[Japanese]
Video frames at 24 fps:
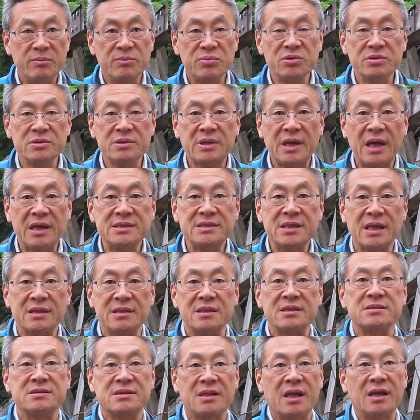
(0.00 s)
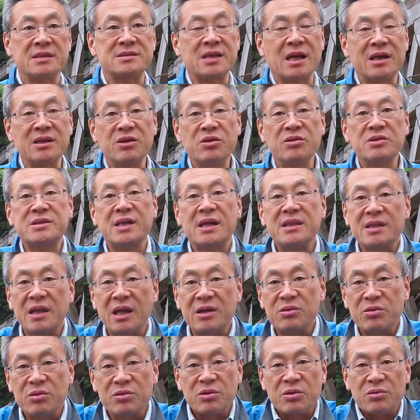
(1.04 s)
文化遺産ですね産業遺産に
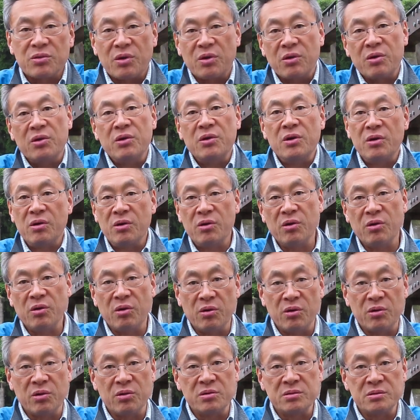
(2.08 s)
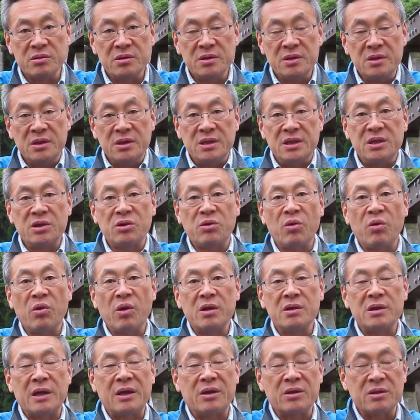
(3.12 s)
なるほどの移
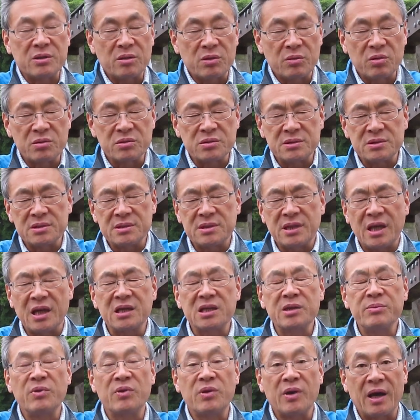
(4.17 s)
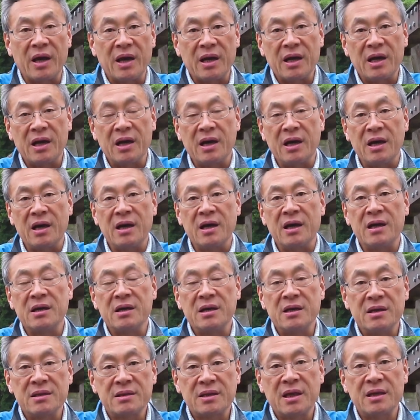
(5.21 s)
行大規模な
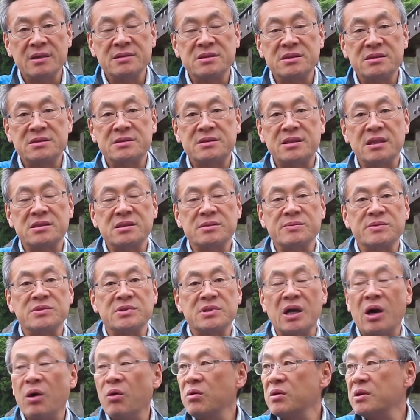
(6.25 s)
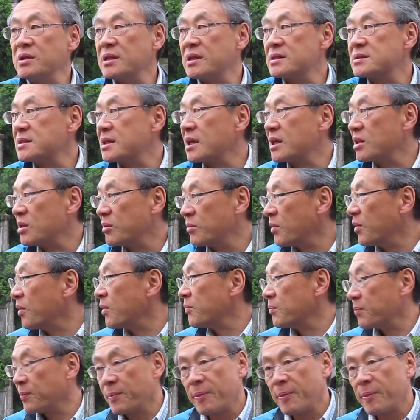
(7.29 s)
建設物が多いんですけれども